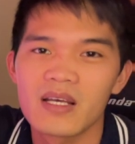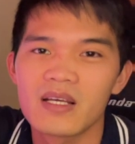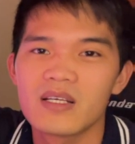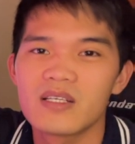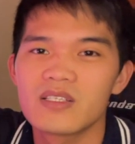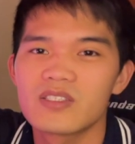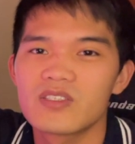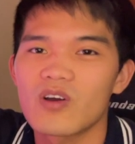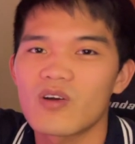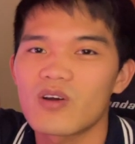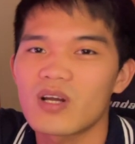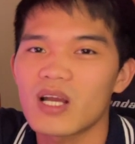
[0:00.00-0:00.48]

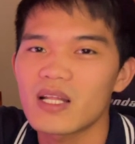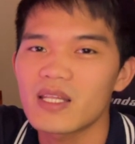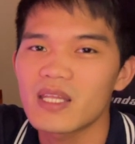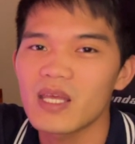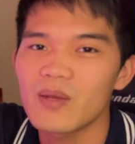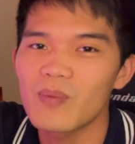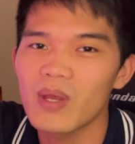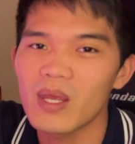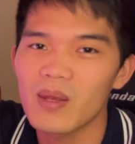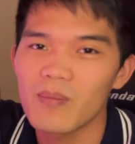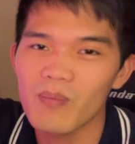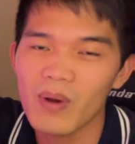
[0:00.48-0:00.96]
cho các thiết
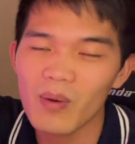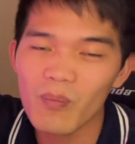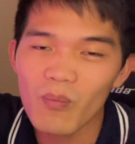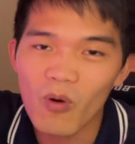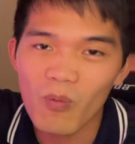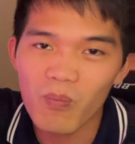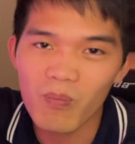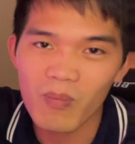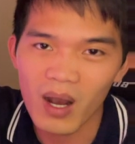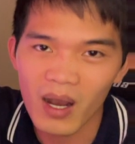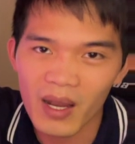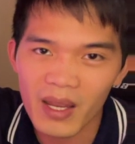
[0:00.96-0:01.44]
bị MacBook
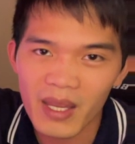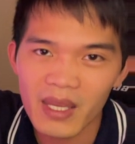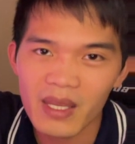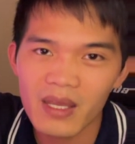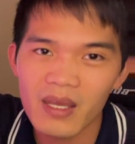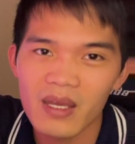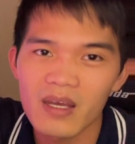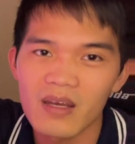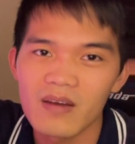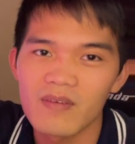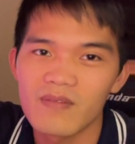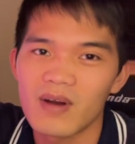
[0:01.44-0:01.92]
mới
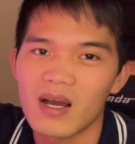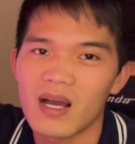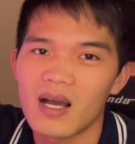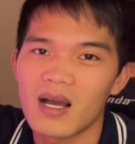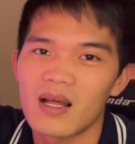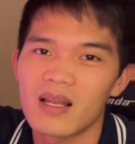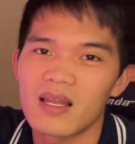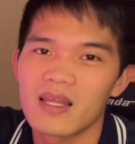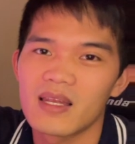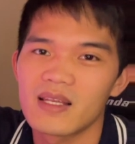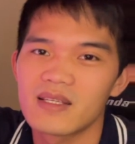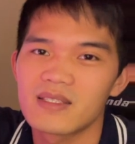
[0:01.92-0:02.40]
và
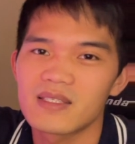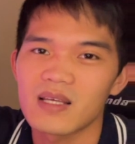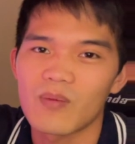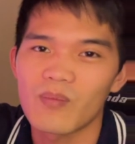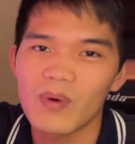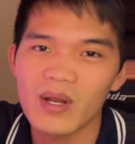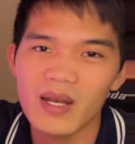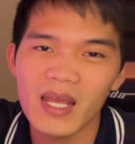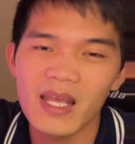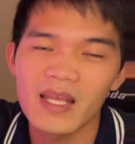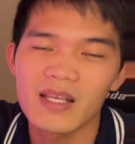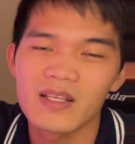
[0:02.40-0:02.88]
lên đến 6 màn
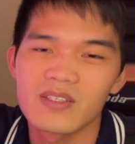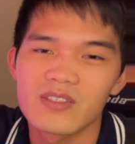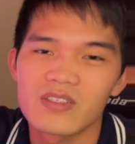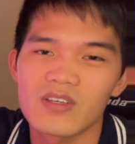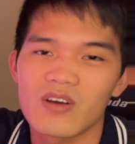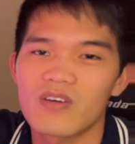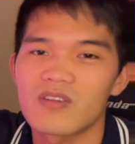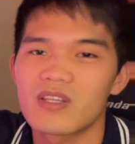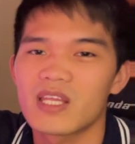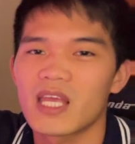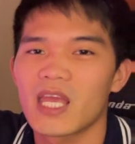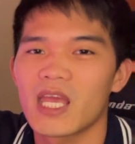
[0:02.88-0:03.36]
hình
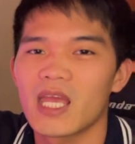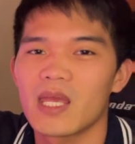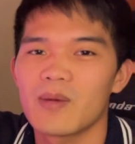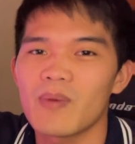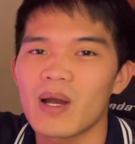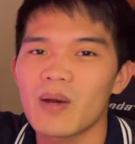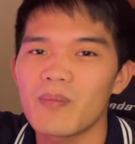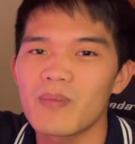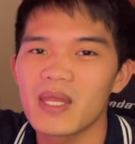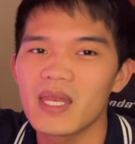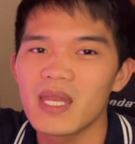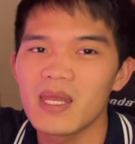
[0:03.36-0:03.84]
cho thế hệ Mac
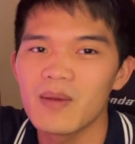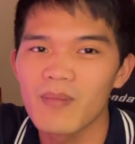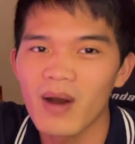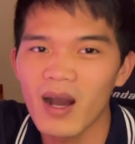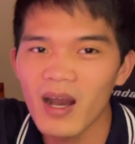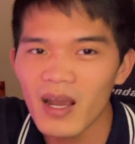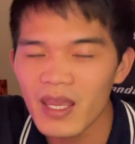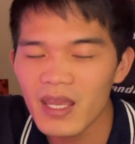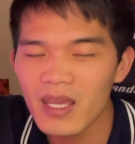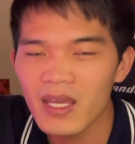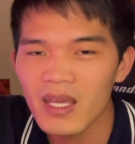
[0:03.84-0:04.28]
Mini mới